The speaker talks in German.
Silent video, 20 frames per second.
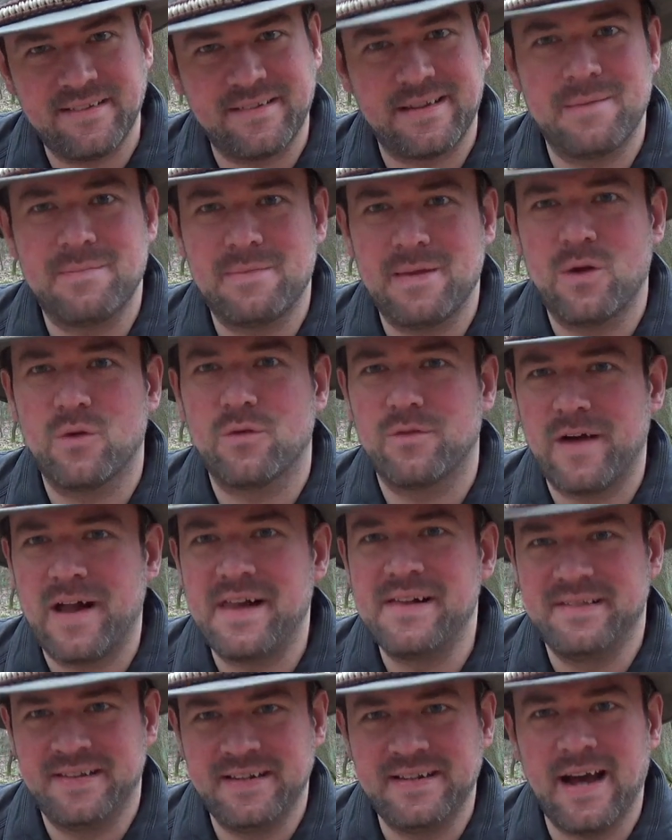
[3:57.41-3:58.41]
Es gibt auch
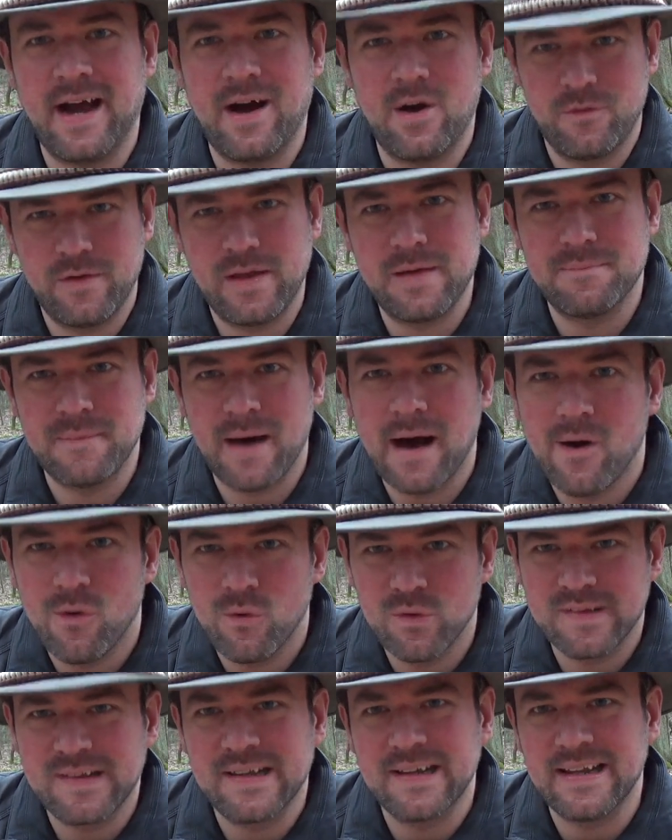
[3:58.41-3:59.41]
Fallen, die darauf eben
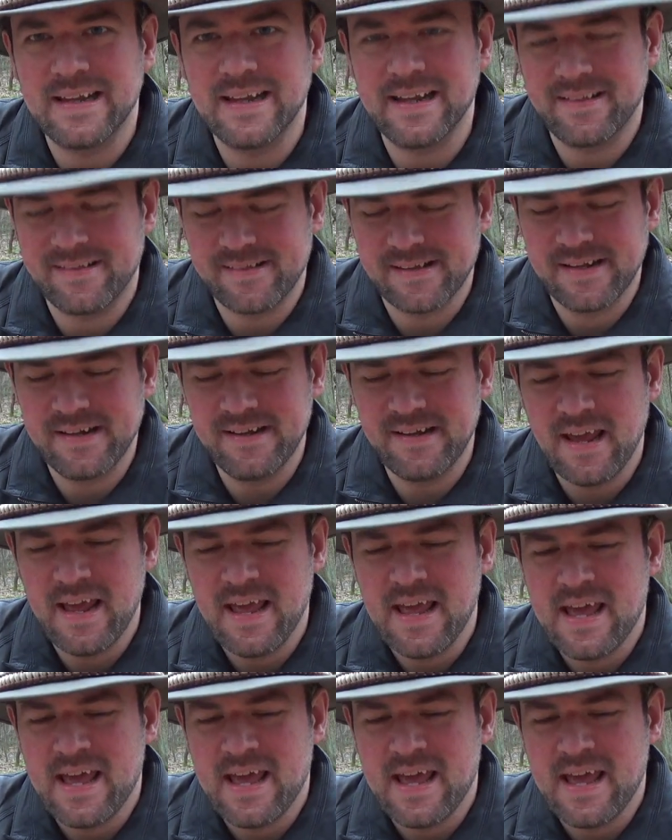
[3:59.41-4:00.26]
ausgelegt sind.